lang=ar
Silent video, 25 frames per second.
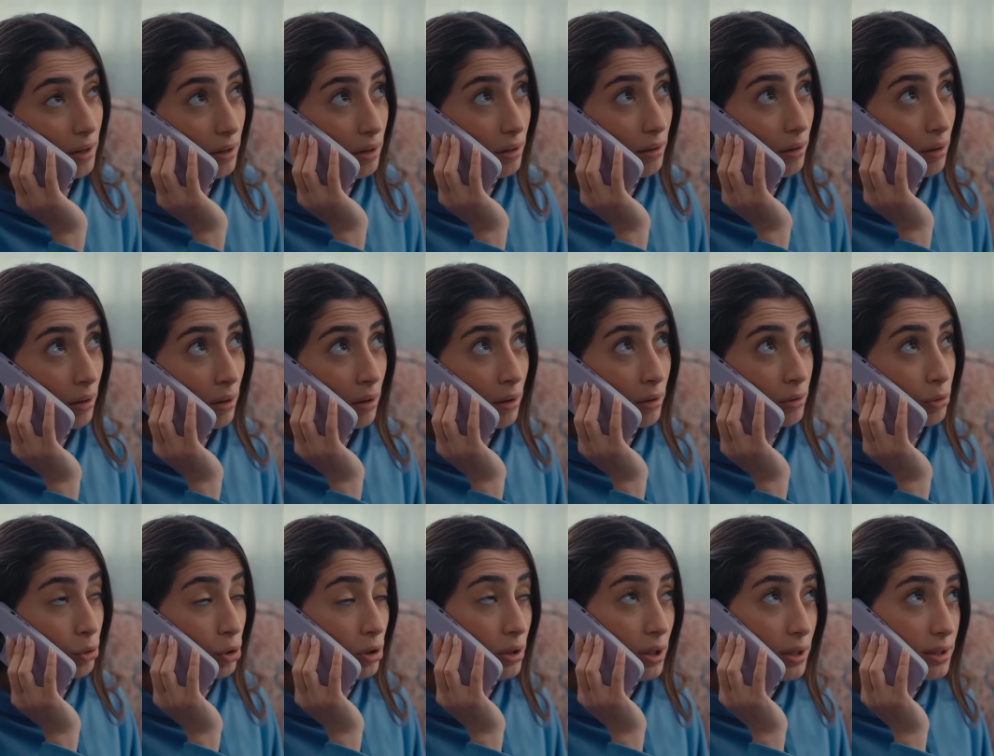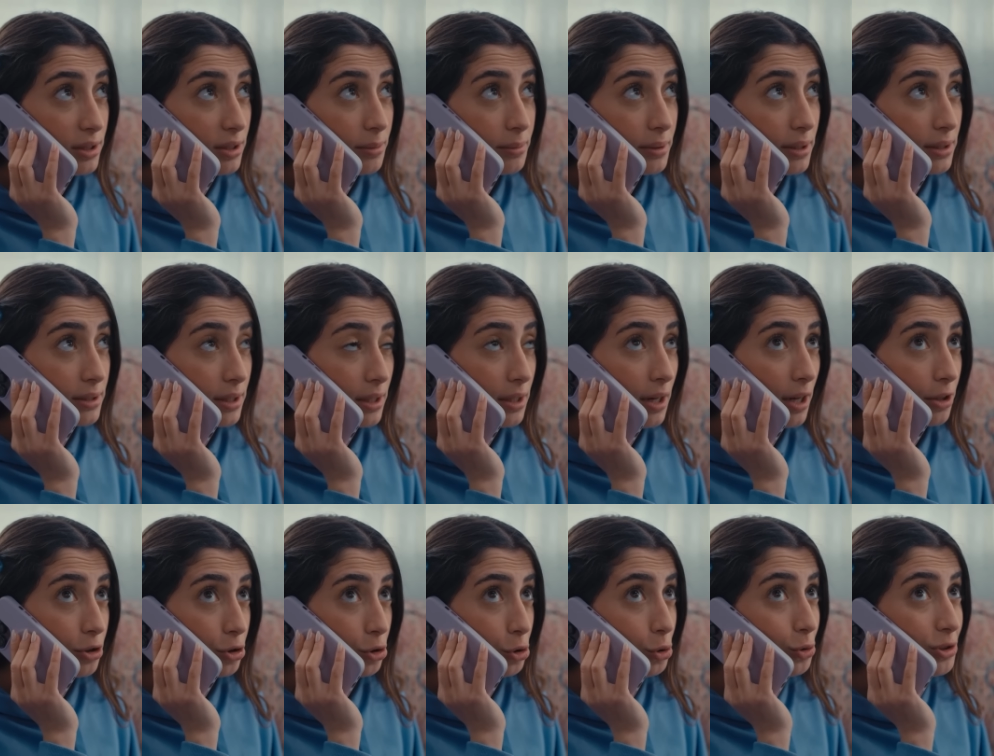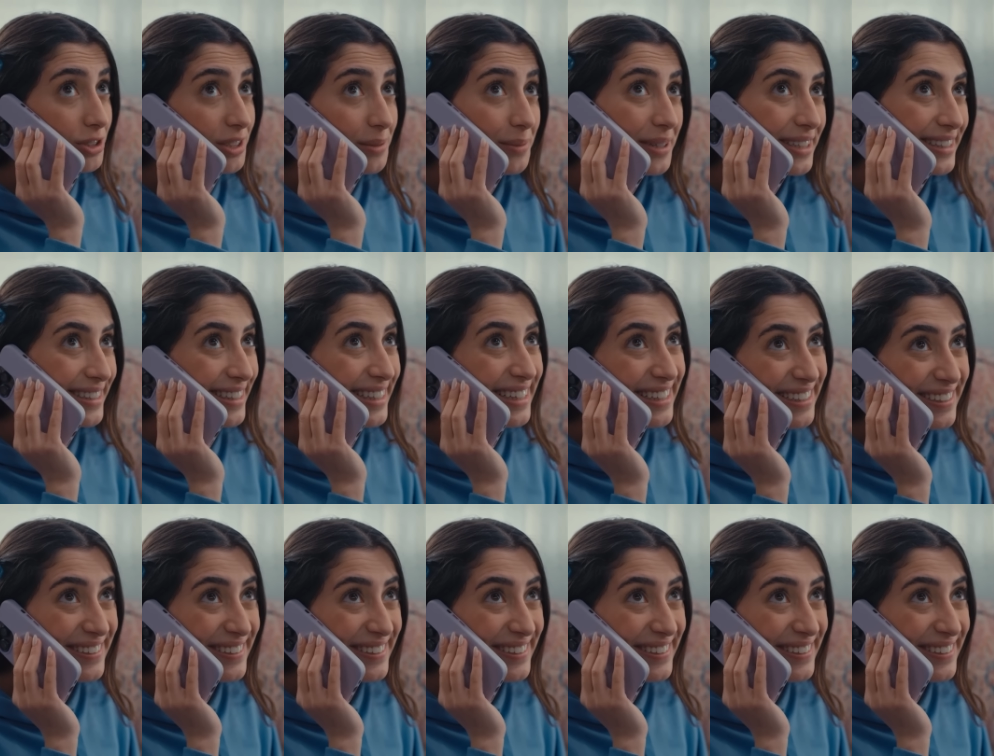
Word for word: آه كلنا اسمنا زين عشان هو اسم كثير